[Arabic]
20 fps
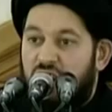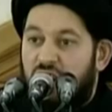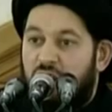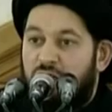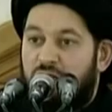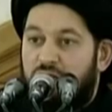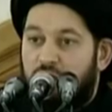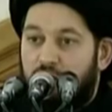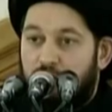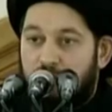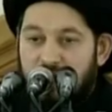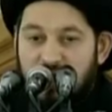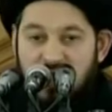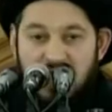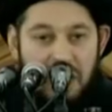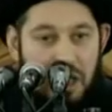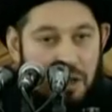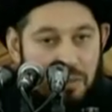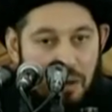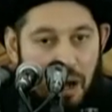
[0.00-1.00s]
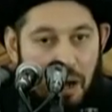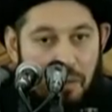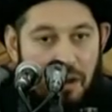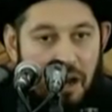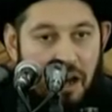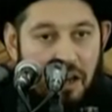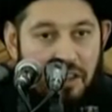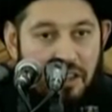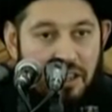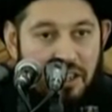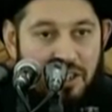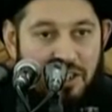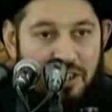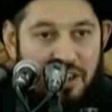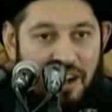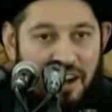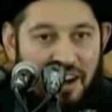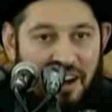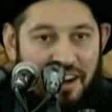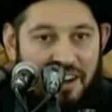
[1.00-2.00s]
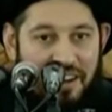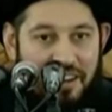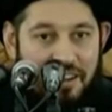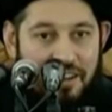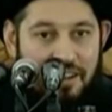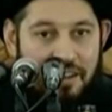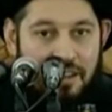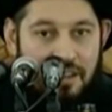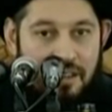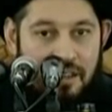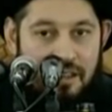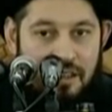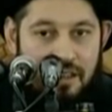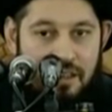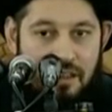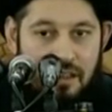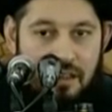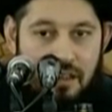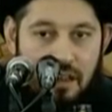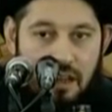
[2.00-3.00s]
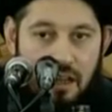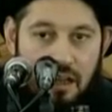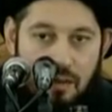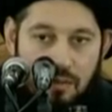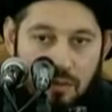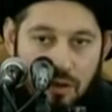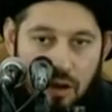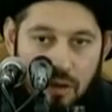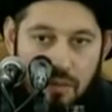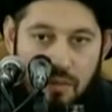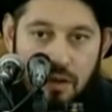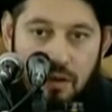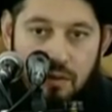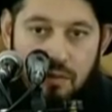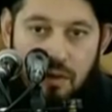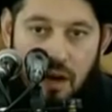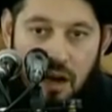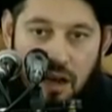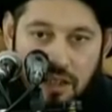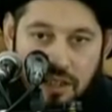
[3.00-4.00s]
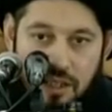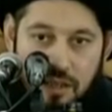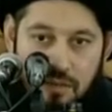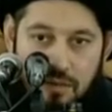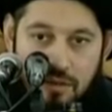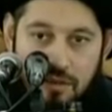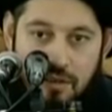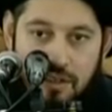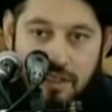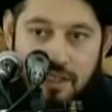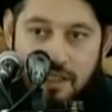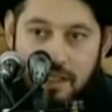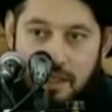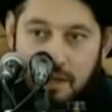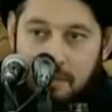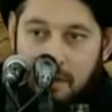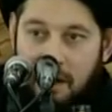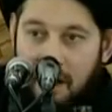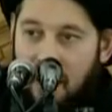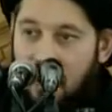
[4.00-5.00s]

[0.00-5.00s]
افتوا باستحباب هذه الشعائر المؤمن واجبه اتباع